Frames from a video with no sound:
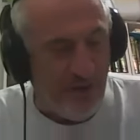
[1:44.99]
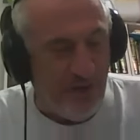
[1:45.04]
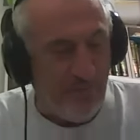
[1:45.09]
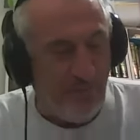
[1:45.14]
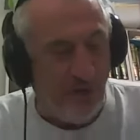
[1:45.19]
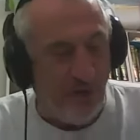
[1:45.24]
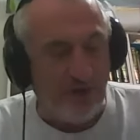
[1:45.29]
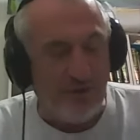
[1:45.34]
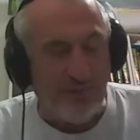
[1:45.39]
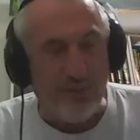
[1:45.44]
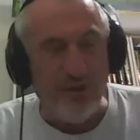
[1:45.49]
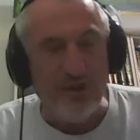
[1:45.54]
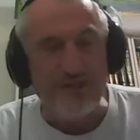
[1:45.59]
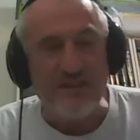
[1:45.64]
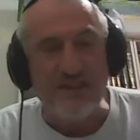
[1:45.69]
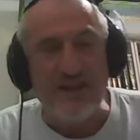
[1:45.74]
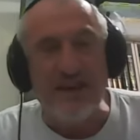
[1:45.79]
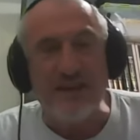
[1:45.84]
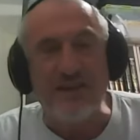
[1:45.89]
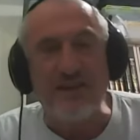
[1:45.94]
Вот
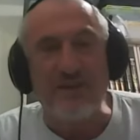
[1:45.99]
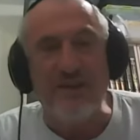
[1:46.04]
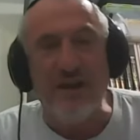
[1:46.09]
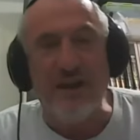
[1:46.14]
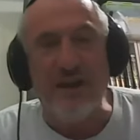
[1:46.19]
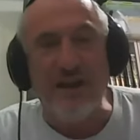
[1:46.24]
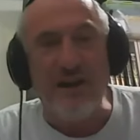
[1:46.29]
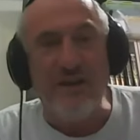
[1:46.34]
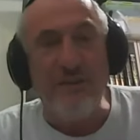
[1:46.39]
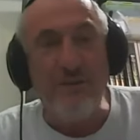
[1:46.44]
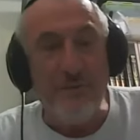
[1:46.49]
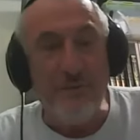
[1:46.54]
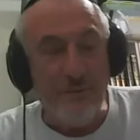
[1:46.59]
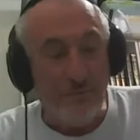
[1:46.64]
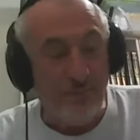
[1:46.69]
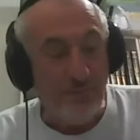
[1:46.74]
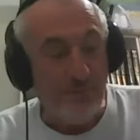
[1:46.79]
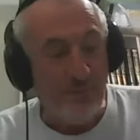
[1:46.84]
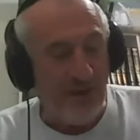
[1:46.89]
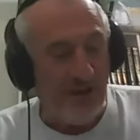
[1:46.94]
после этого,
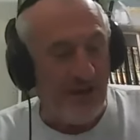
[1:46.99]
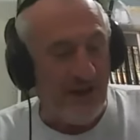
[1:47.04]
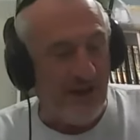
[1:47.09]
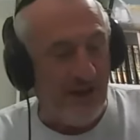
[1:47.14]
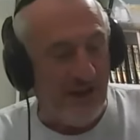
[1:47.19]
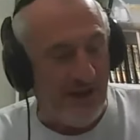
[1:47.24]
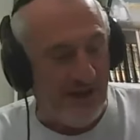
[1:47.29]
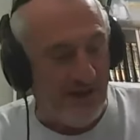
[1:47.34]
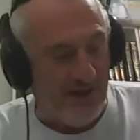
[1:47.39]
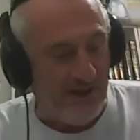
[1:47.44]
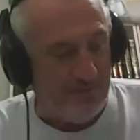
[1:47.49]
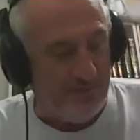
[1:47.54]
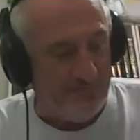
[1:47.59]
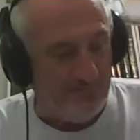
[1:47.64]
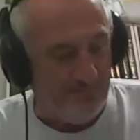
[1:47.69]
э,